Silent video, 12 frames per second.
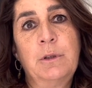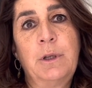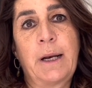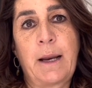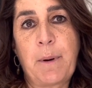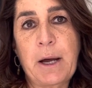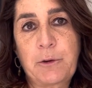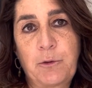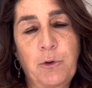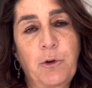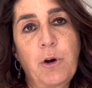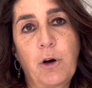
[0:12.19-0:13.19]
nel reparto
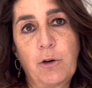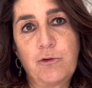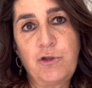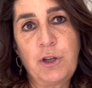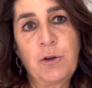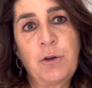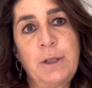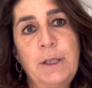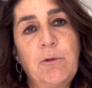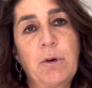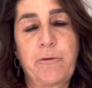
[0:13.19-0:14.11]
oncologico e devono